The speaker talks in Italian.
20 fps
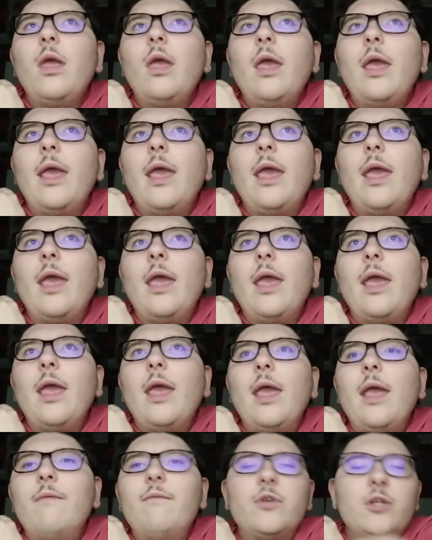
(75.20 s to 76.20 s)

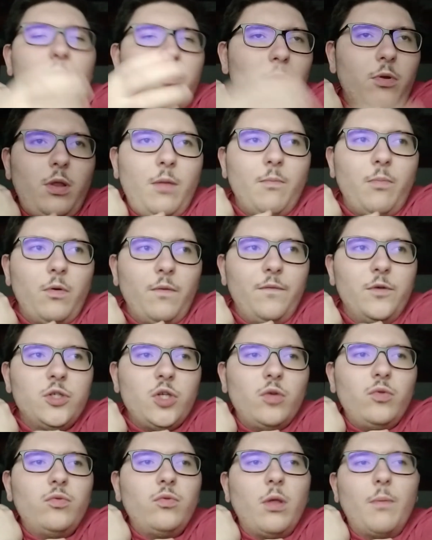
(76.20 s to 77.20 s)
e invece il primo tempo l'ho visto
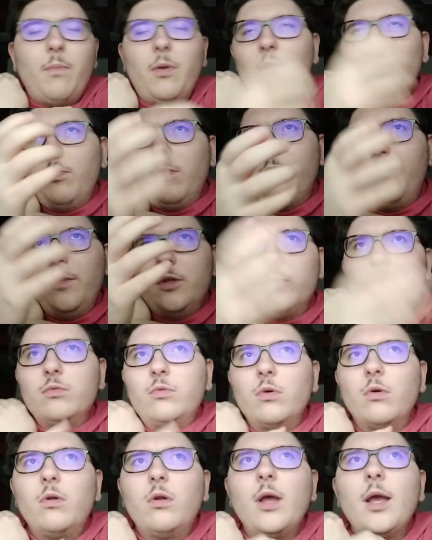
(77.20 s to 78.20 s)
tutto e poi dopo ho visto
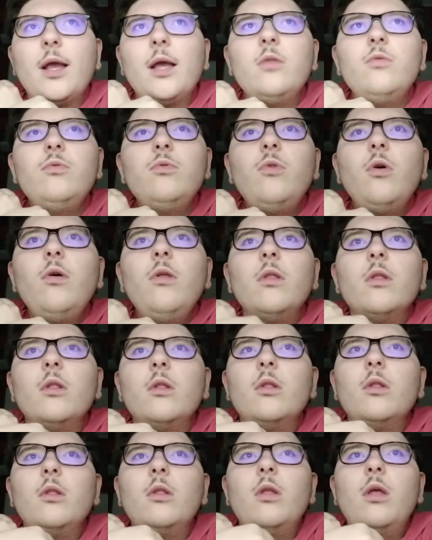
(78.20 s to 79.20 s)
tutto quello che è accaduto
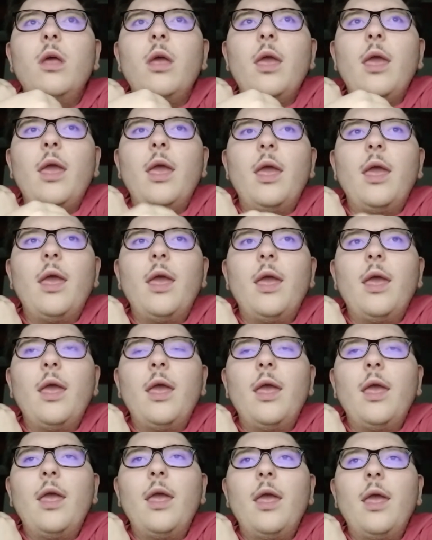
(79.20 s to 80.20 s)

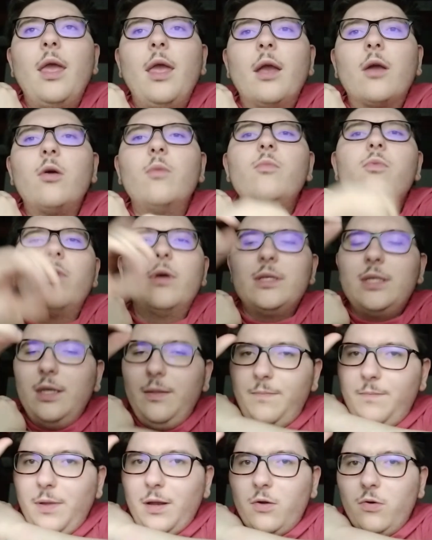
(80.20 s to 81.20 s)
e comunque sì,
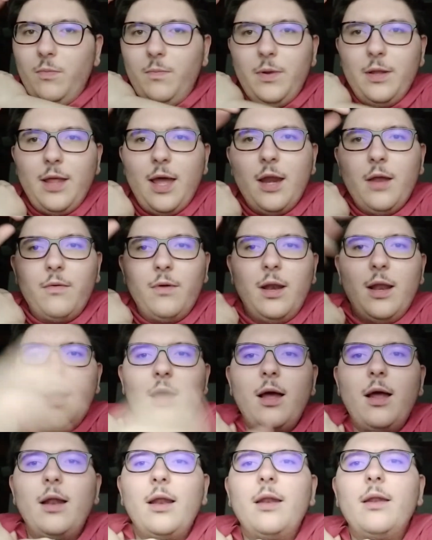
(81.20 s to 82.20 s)
per completare
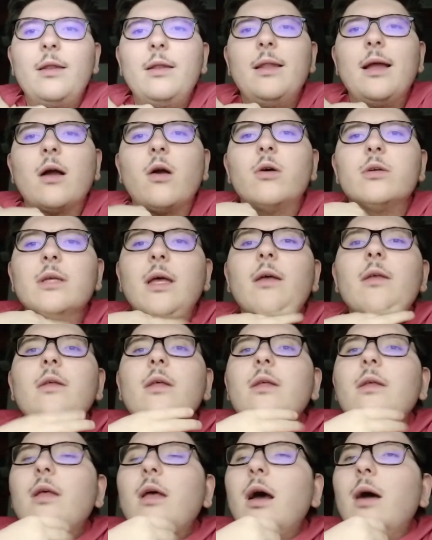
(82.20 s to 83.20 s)
quella, la cosa
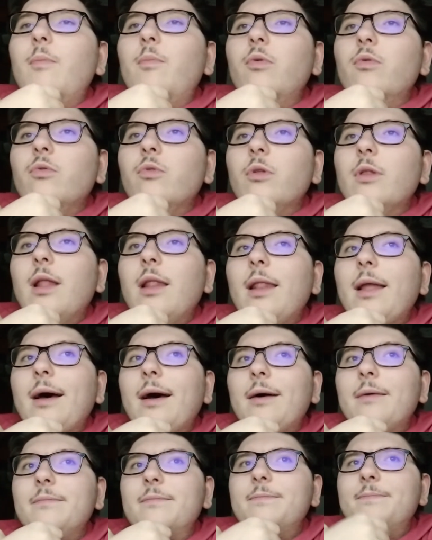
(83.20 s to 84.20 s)
appunto
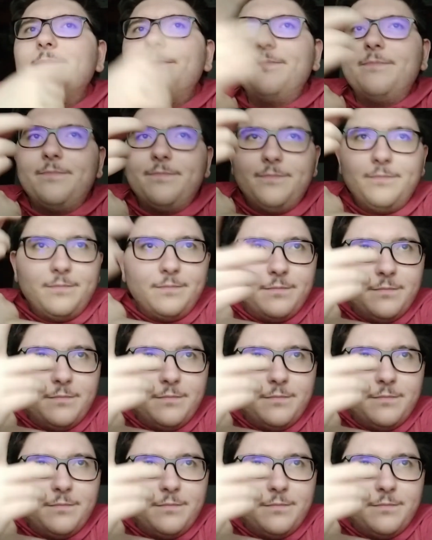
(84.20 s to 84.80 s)
della... Mh,